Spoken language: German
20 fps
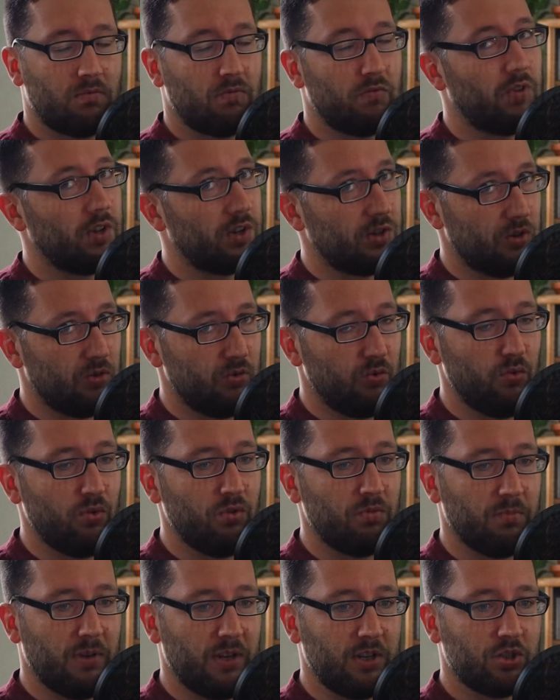wenn
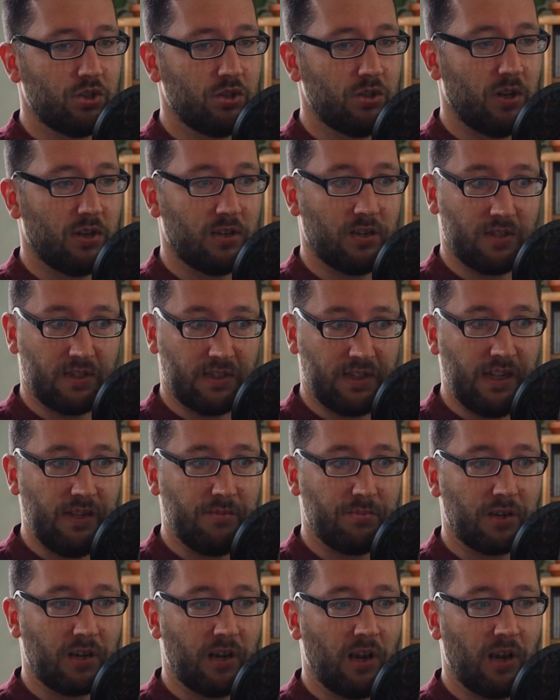genügend Menschen an dasselbe